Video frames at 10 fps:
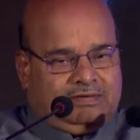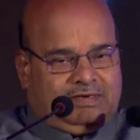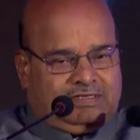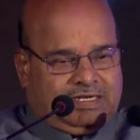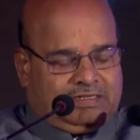
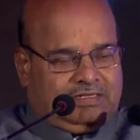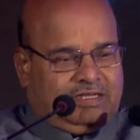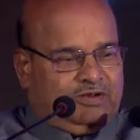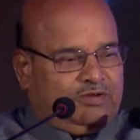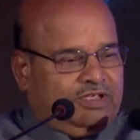
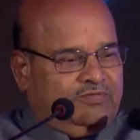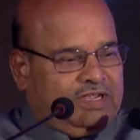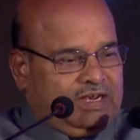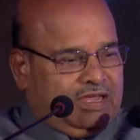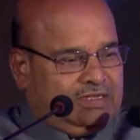निशक्तजनों की
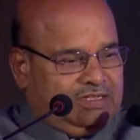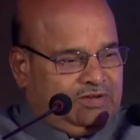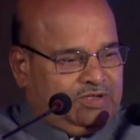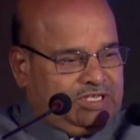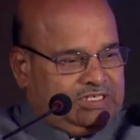
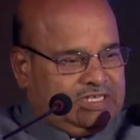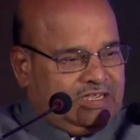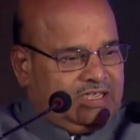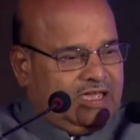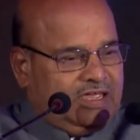विकलांगजनों की
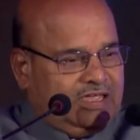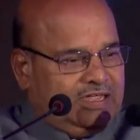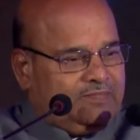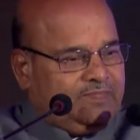संख्या है